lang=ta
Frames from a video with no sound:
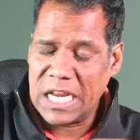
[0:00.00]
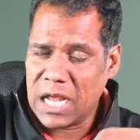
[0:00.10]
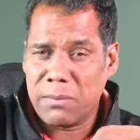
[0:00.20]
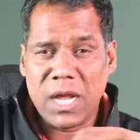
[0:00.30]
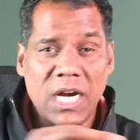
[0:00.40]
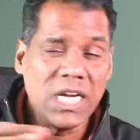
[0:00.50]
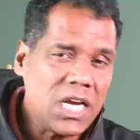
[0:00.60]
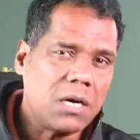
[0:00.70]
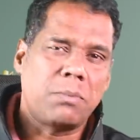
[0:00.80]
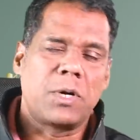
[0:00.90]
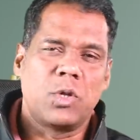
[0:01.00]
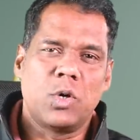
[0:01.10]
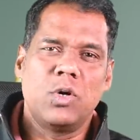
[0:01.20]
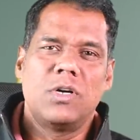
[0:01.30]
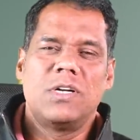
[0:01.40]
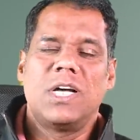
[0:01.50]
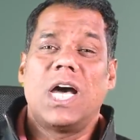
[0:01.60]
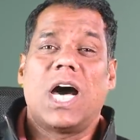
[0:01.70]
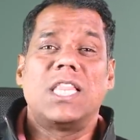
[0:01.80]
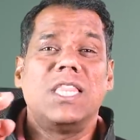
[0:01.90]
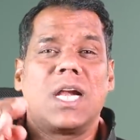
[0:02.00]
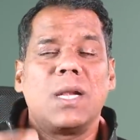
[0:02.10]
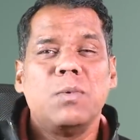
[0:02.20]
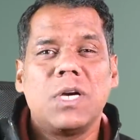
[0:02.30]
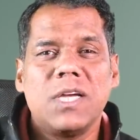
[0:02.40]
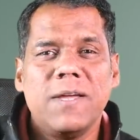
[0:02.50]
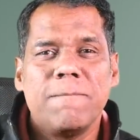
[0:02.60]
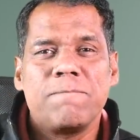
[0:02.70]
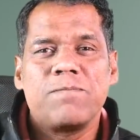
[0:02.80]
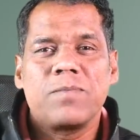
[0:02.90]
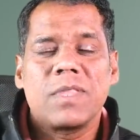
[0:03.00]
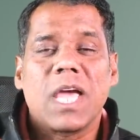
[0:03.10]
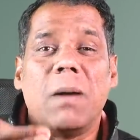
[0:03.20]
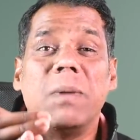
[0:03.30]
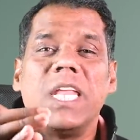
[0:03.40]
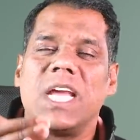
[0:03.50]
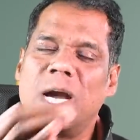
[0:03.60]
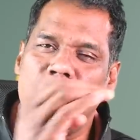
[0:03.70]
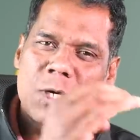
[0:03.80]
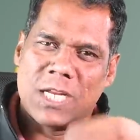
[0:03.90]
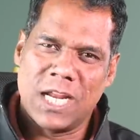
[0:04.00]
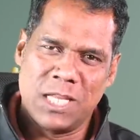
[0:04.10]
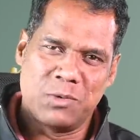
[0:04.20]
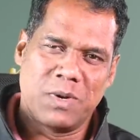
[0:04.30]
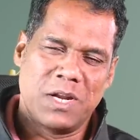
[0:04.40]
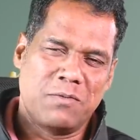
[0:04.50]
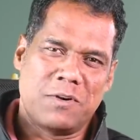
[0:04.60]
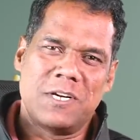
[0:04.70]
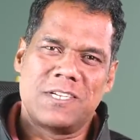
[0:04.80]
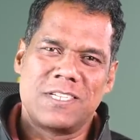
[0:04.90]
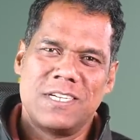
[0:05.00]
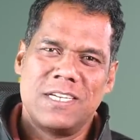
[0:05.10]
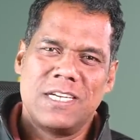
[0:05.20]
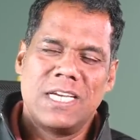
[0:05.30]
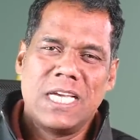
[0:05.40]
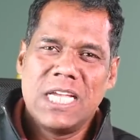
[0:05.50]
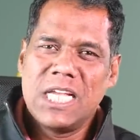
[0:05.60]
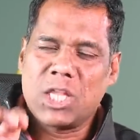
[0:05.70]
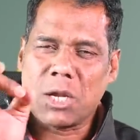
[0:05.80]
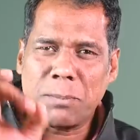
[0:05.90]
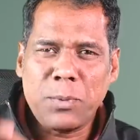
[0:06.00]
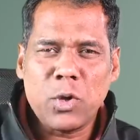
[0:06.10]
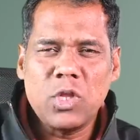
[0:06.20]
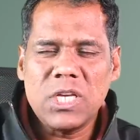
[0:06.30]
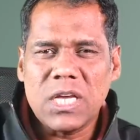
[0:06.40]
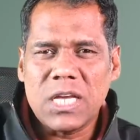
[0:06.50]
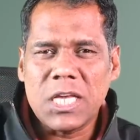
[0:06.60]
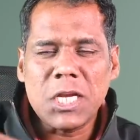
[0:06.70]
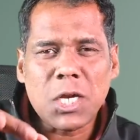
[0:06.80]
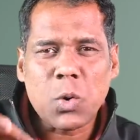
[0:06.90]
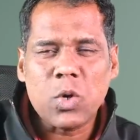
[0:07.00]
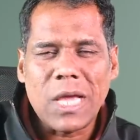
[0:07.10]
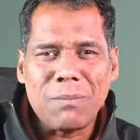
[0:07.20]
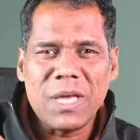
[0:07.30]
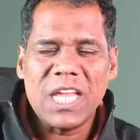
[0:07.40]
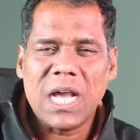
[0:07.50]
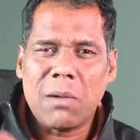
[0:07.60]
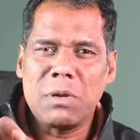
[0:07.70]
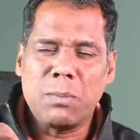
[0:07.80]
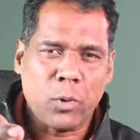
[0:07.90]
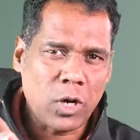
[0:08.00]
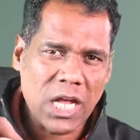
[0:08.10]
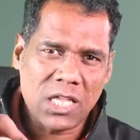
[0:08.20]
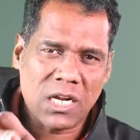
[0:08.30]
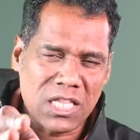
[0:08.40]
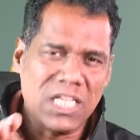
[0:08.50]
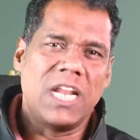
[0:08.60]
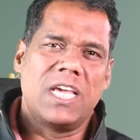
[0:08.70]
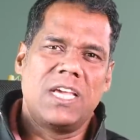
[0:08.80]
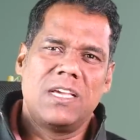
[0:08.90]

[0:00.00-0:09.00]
எல்லாமே அழிக்கப்படுதோ அந்த அளவுக்கு அமெரிக்காவுக்கு நல்லது மை ஃப்ரெண்ட்ஸ் தற்போது இருக்கக்கூடிய அமெரிக்காவின் பொருளாதார நிலை